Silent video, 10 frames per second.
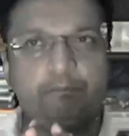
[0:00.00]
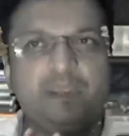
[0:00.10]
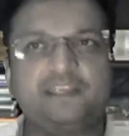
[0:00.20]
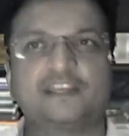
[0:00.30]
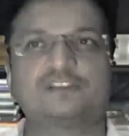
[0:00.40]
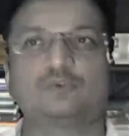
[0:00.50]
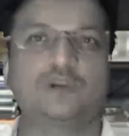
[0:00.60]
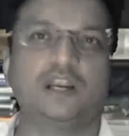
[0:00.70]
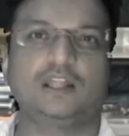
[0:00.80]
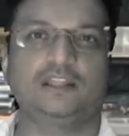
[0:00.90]
बेकिंग
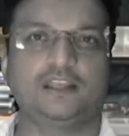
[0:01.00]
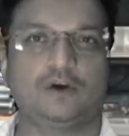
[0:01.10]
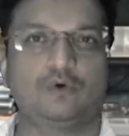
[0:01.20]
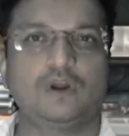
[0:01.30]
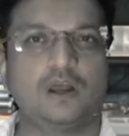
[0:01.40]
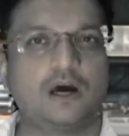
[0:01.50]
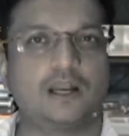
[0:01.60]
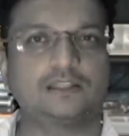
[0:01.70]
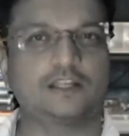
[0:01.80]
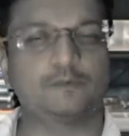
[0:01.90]
सोडा डाल दिया हो
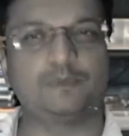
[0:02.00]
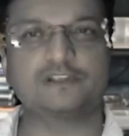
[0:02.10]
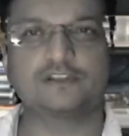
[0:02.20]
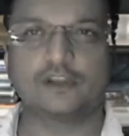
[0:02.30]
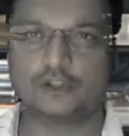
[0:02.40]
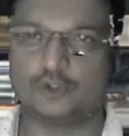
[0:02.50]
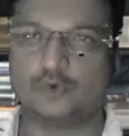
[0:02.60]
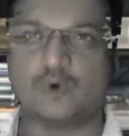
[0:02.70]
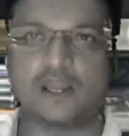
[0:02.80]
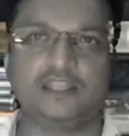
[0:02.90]
हर तरफ बस
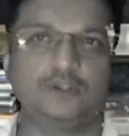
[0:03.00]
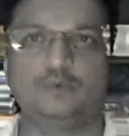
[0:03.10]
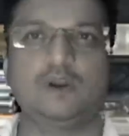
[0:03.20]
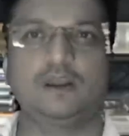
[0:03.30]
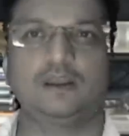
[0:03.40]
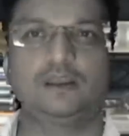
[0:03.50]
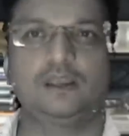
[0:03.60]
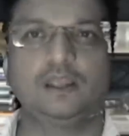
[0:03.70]
धुआं ही धुआं